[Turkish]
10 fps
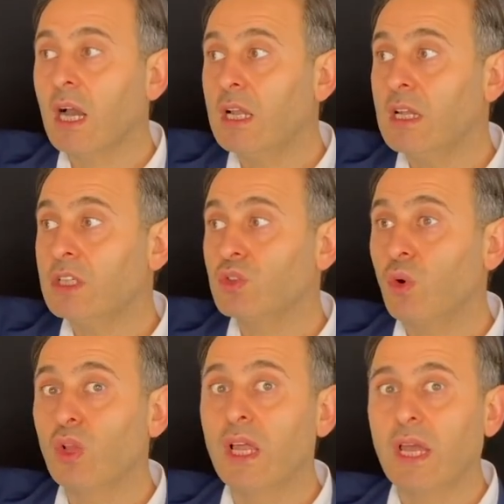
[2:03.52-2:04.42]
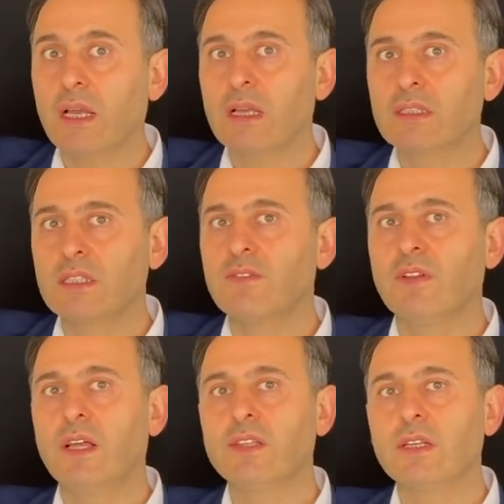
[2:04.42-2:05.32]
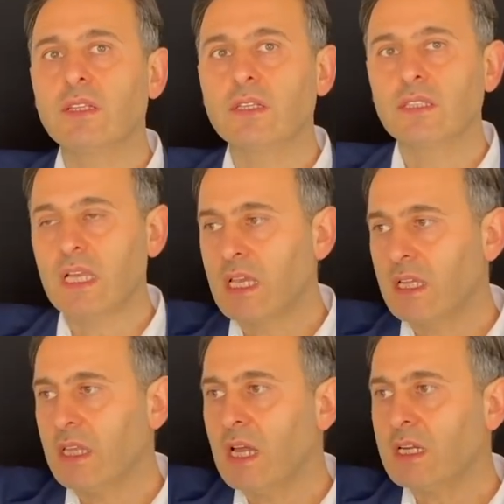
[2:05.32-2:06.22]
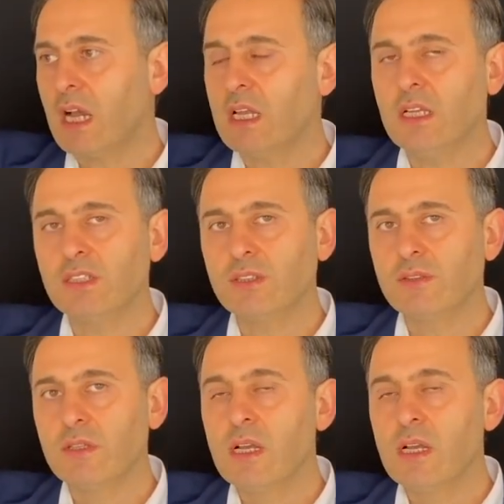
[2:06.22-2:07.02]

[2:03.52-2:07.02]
kalleş olarak sınıflandırıldı. Zenginler kalleş.